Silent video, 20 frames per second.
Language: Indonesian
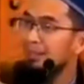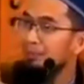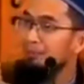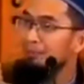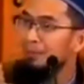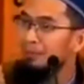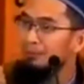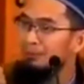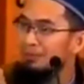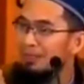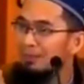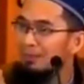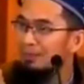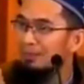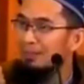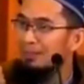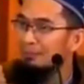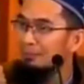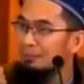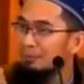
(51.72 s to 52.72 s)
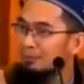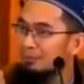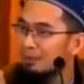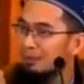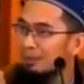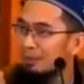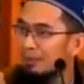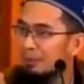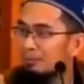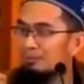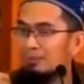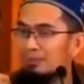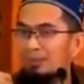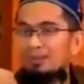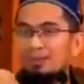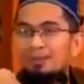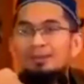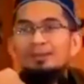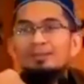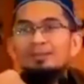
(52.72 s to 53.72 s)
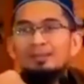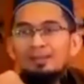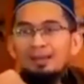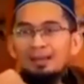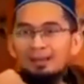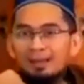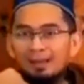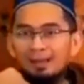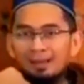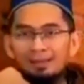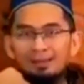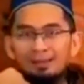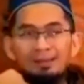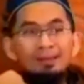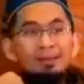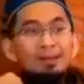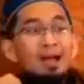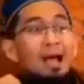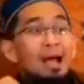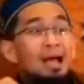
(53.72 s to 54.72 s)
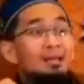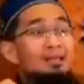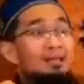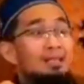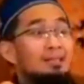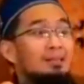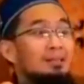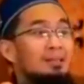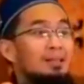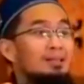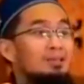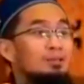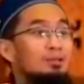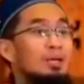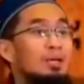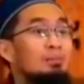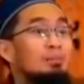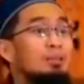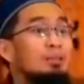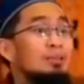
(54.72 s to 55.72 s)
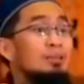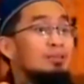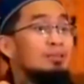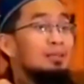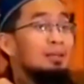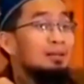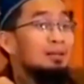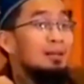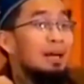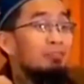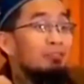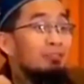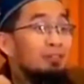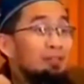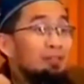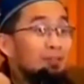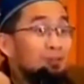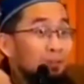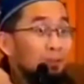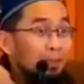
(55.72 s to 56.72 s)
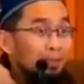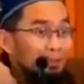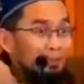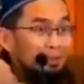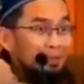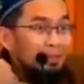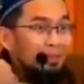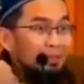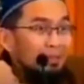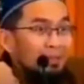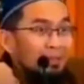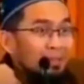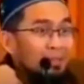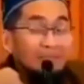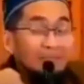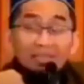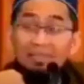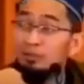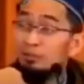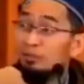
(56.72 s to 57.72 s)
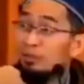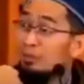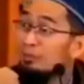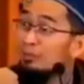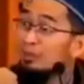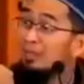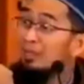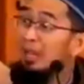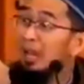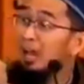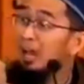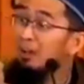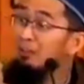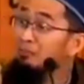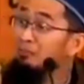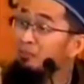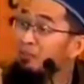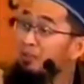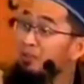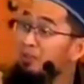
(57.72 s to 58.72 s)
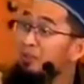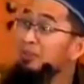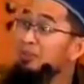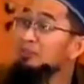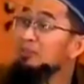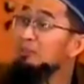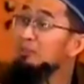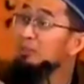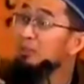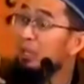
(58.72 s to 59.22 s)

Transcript: Kenapa Ustaz? Kenapa Ustazah? Sekarang Adinda sudah menyelesaikan hafalan Qurannya. Dia sudah menjadi hafid, dia